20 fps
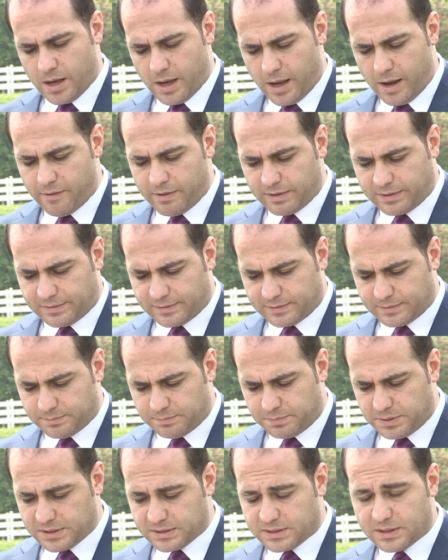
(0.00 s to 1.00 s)
Evet,
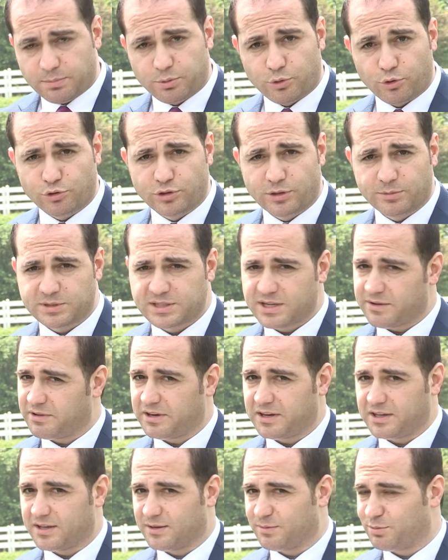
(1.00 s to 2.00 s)
biz de programı
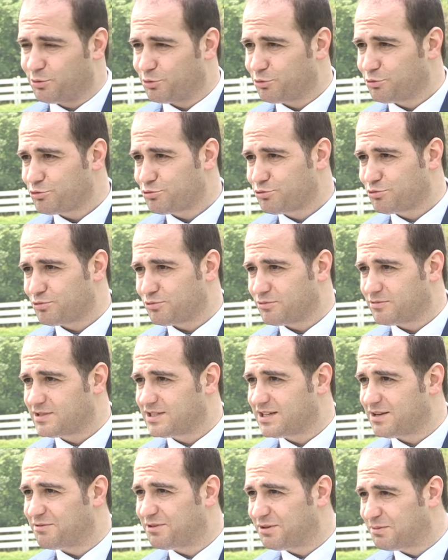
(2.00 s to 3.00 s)
severek yapıyoruz.
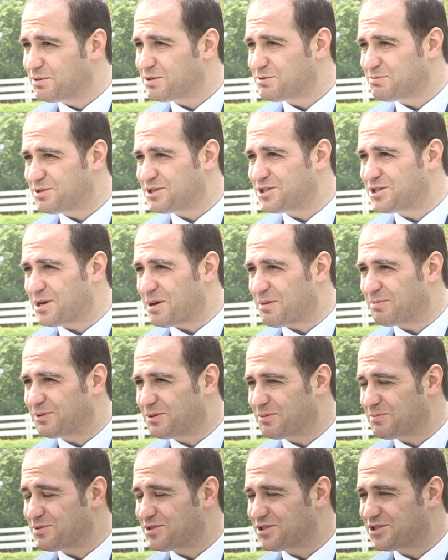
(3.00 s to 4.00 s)
Sevdiğimiz bir işi
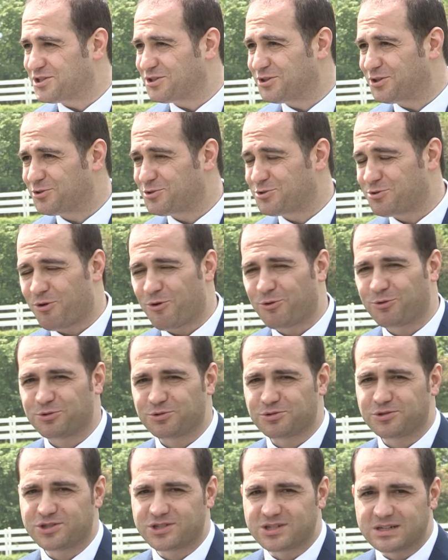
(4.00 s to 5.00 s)
yaptığımız için de çok
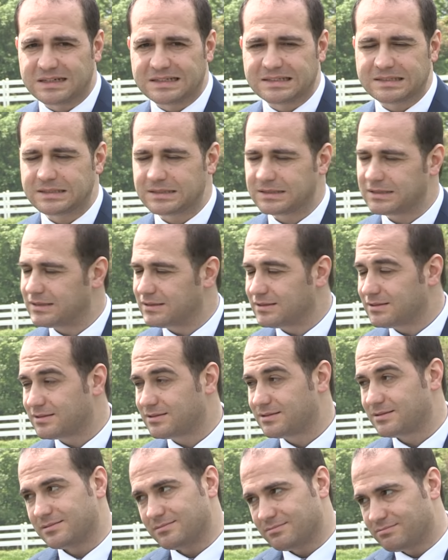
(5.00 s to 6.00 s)

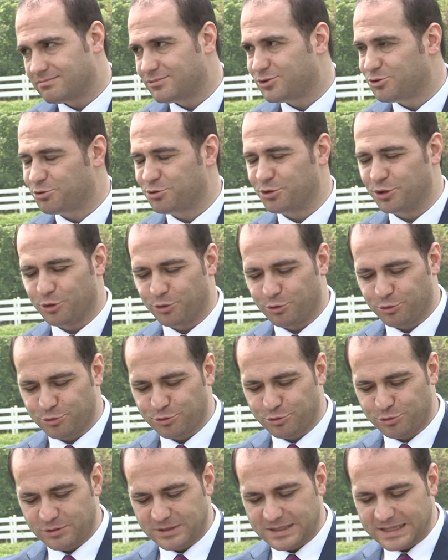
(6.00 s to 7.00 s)
şanslıyız. Şükürler
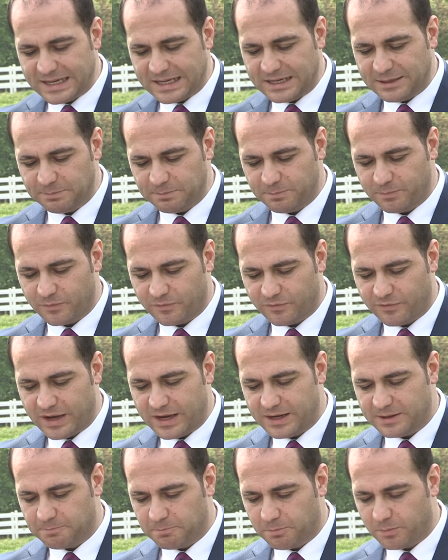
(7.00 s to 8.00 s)
olsun diyelim
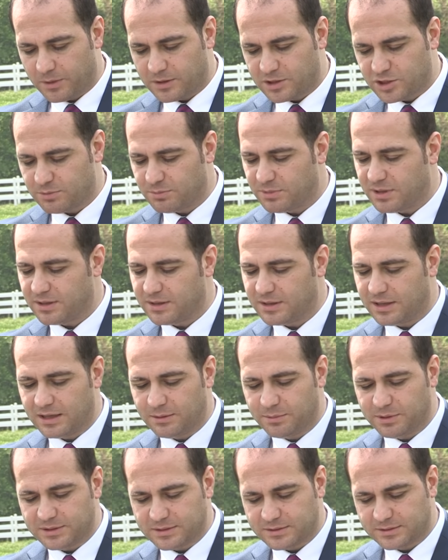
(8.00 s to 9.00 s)
ve Şimdi
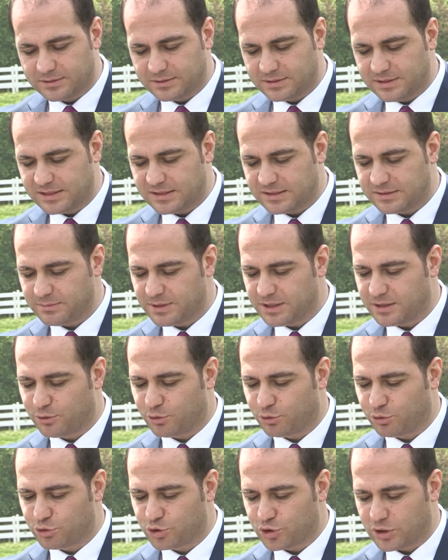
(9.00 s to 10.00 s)
yeni bir ismi
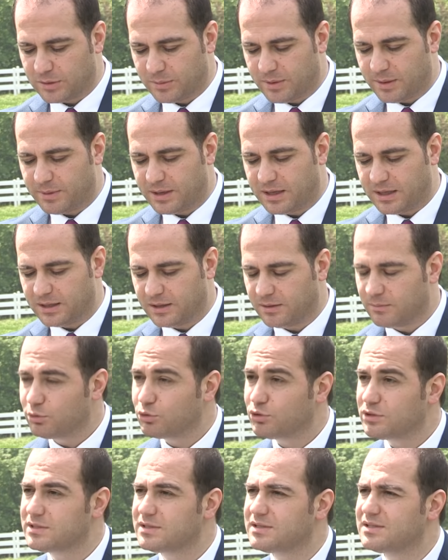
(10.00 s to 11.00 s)
konuşalım ama
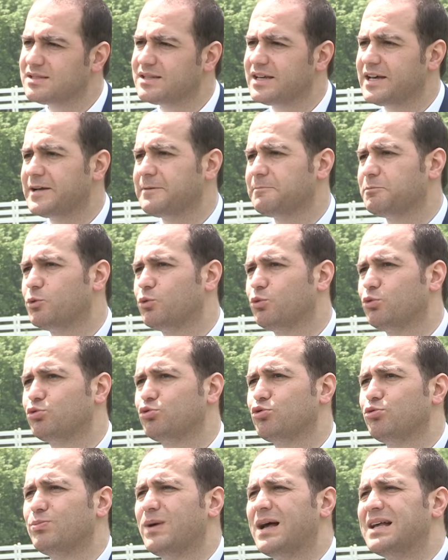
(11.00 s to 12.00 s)
bu da sizde
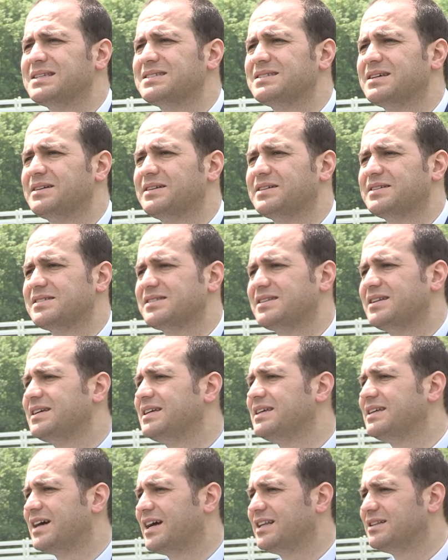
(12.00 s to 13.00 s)
unutulmazlar arasına
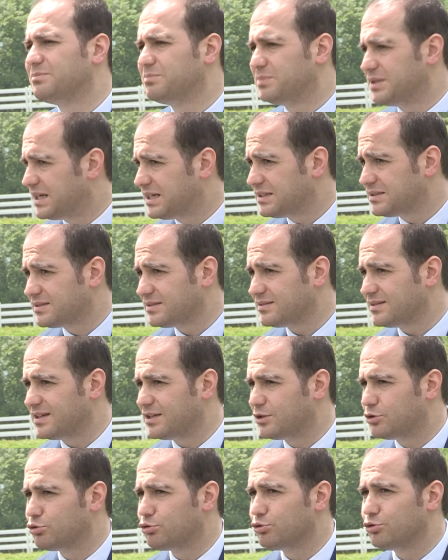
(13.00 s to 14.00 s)
giren biat.
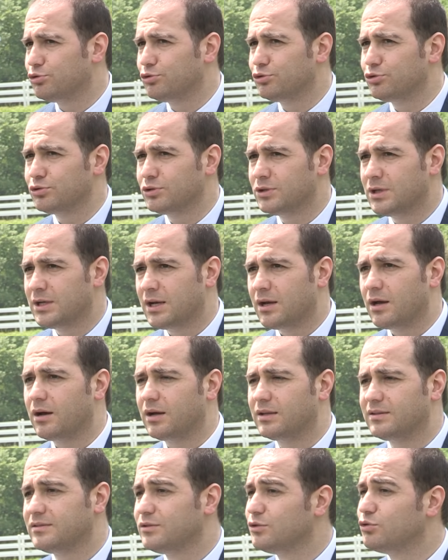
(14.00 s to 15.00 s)
Ekürü'nün
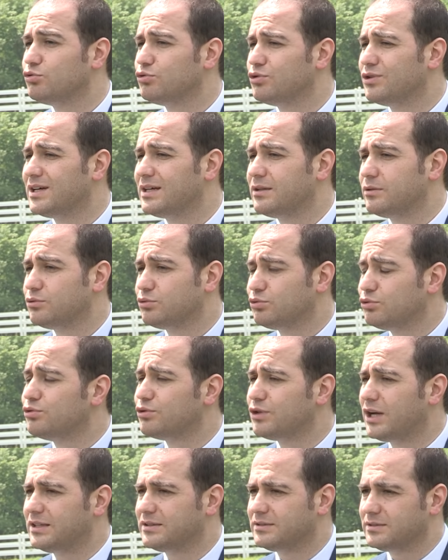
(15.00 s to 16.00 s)
adını duya,
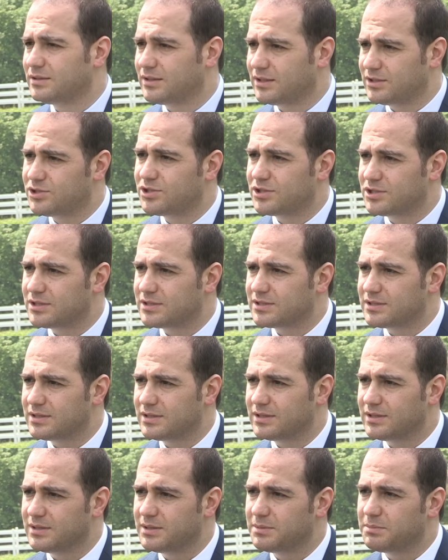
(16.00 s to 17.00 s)
duyuran
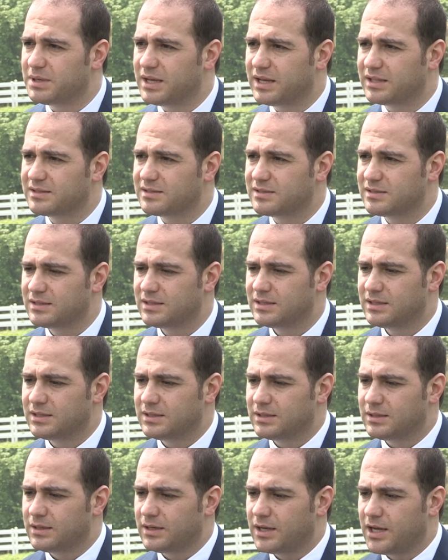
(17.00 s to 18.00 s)
açıkçası biat
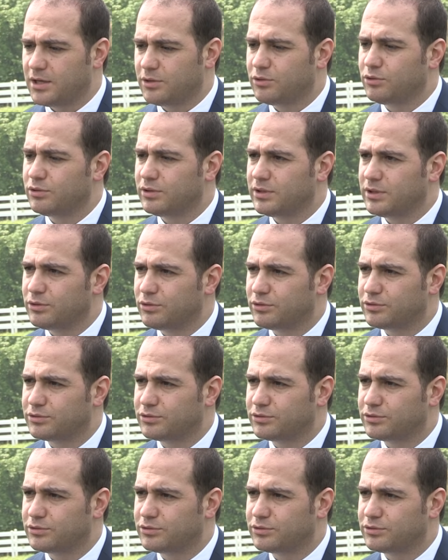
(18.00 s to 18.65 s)
El Conquistador. El